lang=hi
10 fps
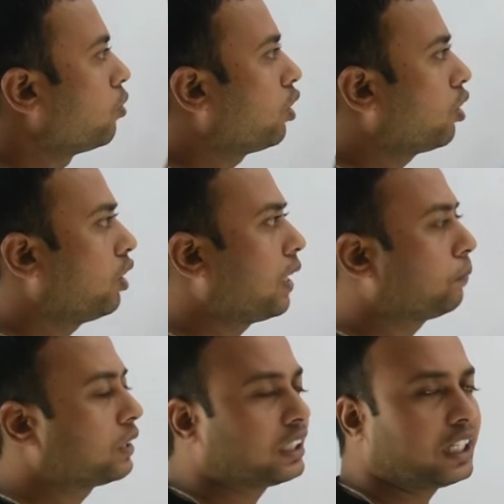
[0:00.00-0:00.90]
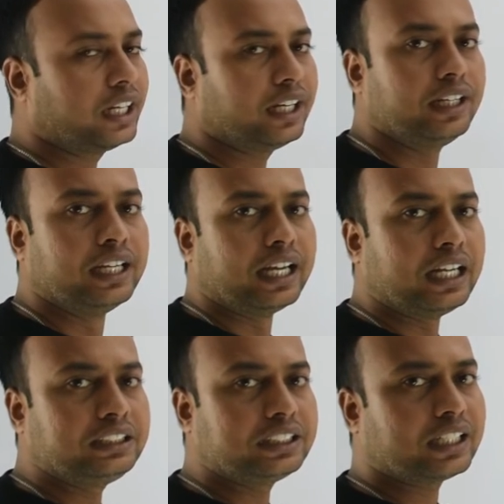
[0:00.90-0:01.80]
ओवरऑल आपका क्या है
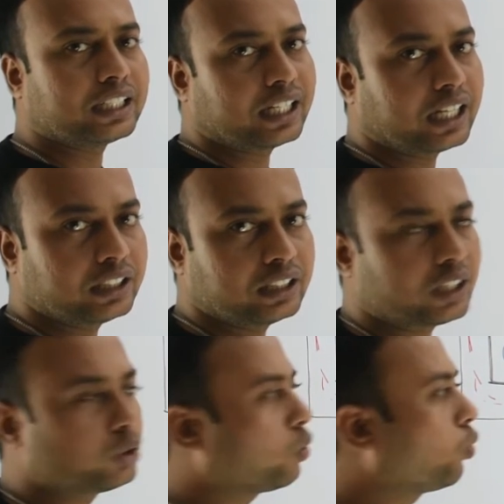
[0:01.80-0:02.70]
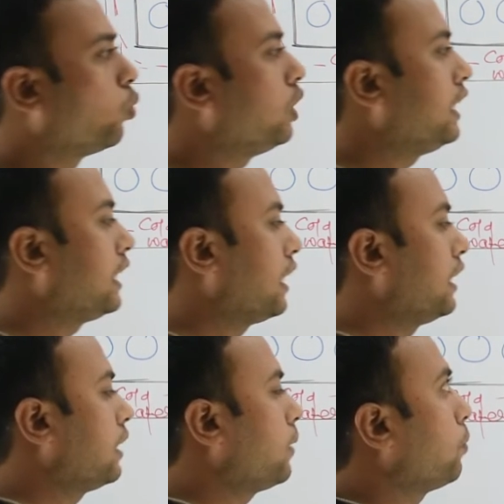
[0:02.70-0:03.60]
इंजन के अंदर जो कूलिंग
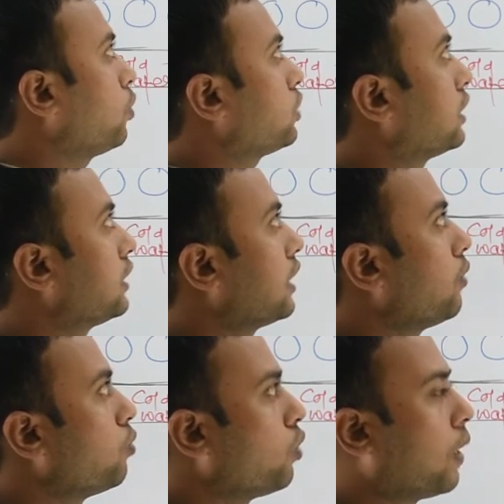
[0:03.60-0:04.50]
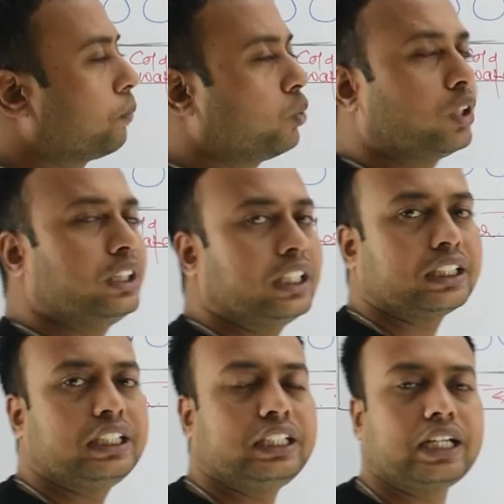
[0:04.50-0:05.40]
करने का प्रोसेस है वो आपको कहीं
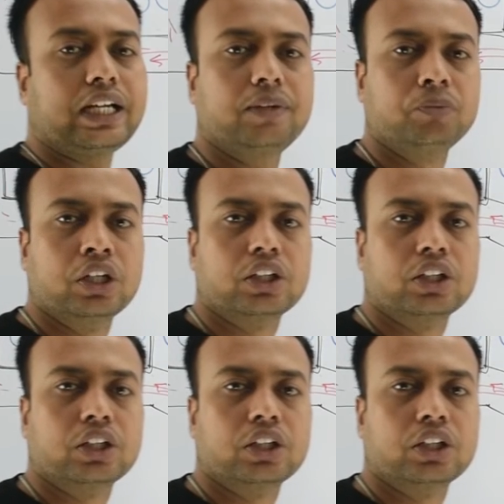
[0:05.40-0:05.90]
कहीं क्या है